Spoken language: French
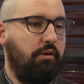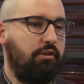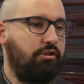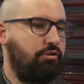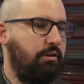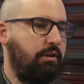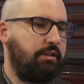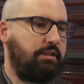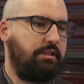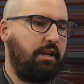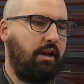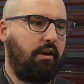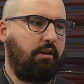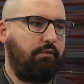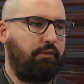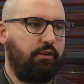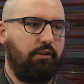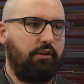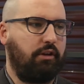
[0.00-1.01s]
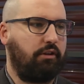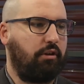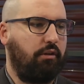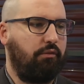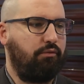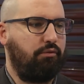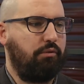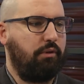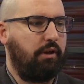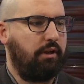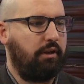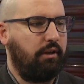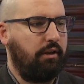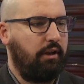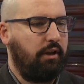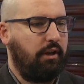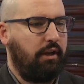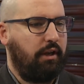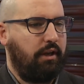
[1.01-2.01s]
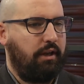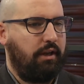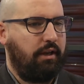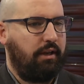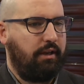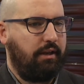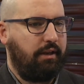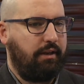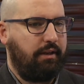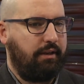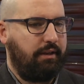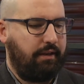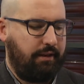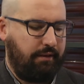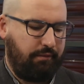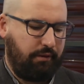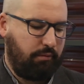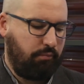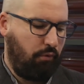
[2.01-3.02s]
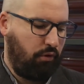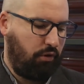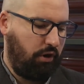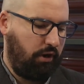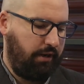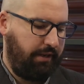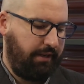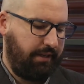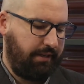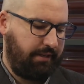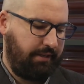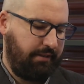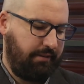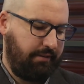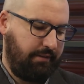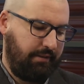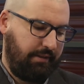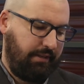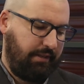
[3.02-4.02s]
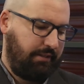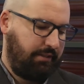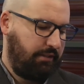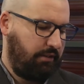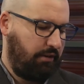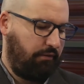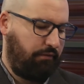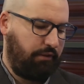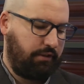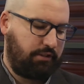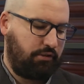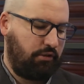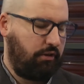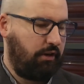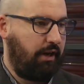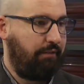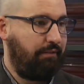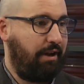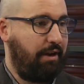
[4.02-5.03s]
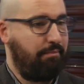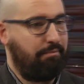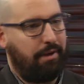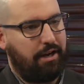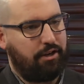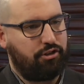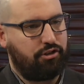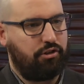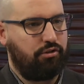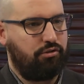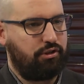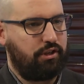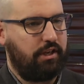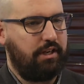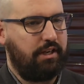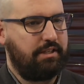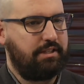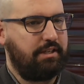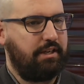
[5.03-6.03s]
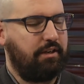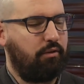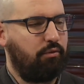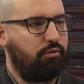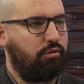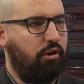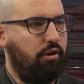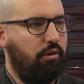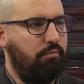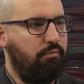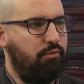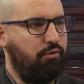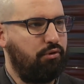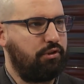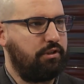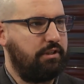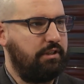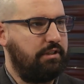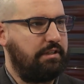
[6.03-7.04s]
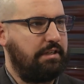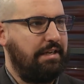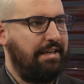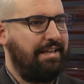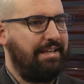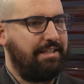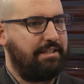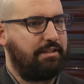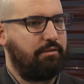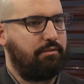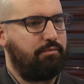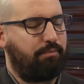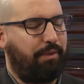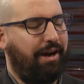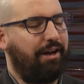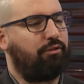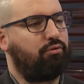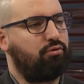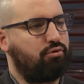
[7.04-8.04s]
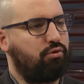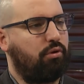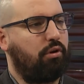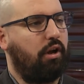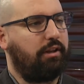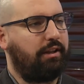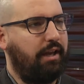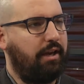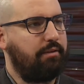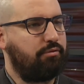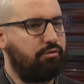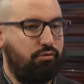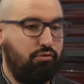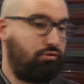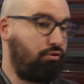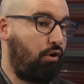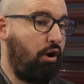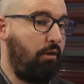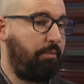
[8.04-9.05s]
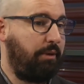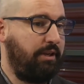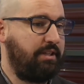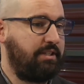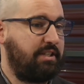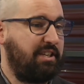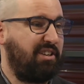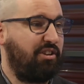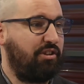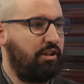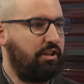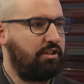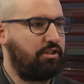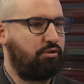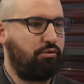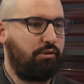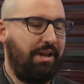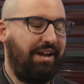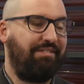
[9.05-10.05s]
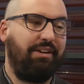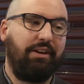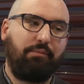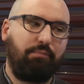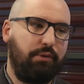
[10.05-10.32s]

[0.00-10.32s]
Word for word: Je pense hier, a fait une entrevue avec mon collègue. il a fait ça avant le match du Canadien contre Columbus. Il je prends toujours le temps, c'est toujours un plaisir de discuter avec.